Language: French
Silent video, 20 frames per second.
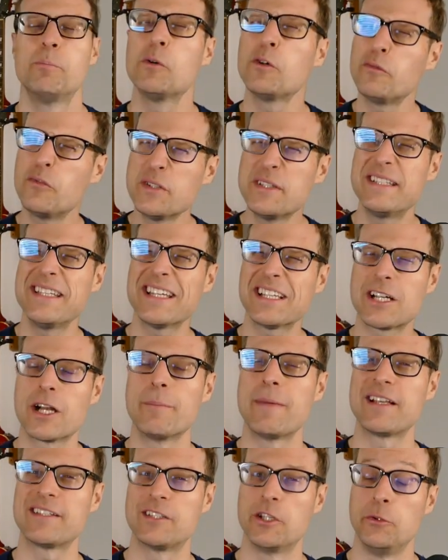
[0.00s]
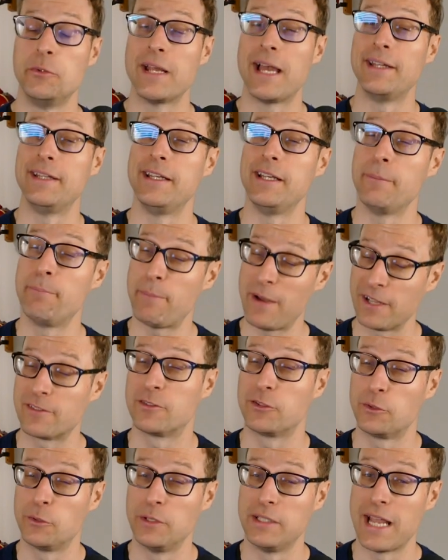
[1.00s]
Pour vous dire comment c'est une année
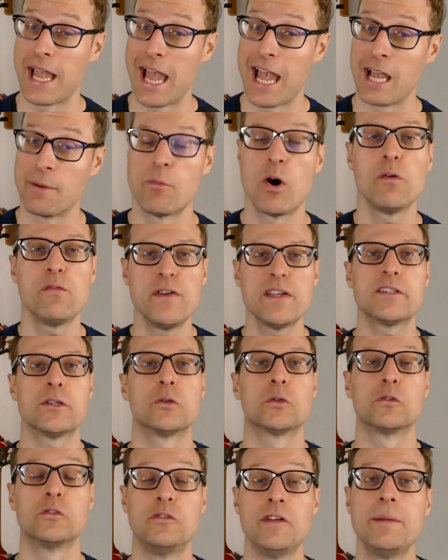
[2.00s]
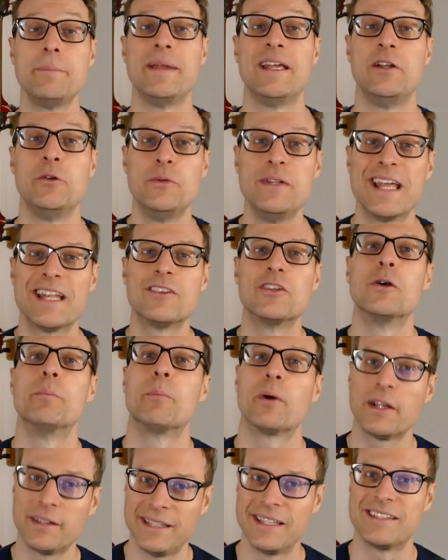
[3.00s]
particulière, mon fils a trouvé mes lunettes de
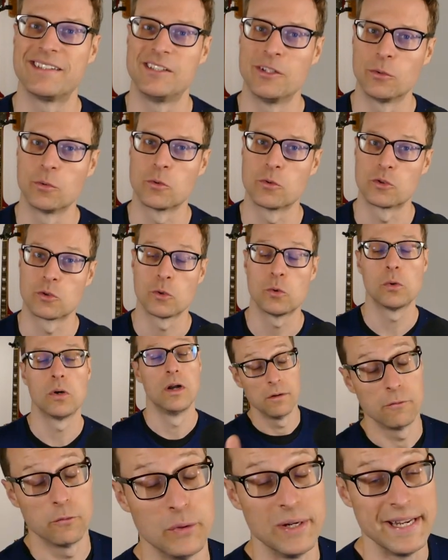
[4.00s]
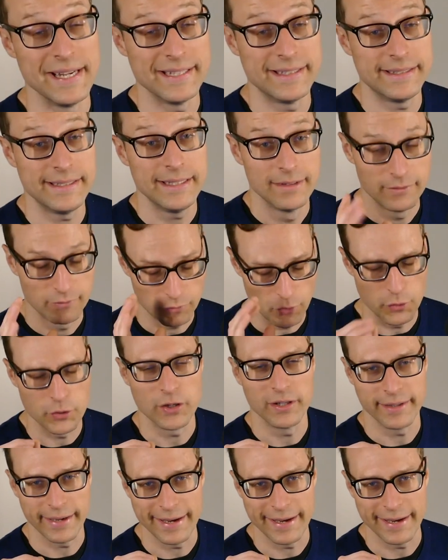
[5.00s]
protection l'autre jour. Vous l'avez dit, un gars de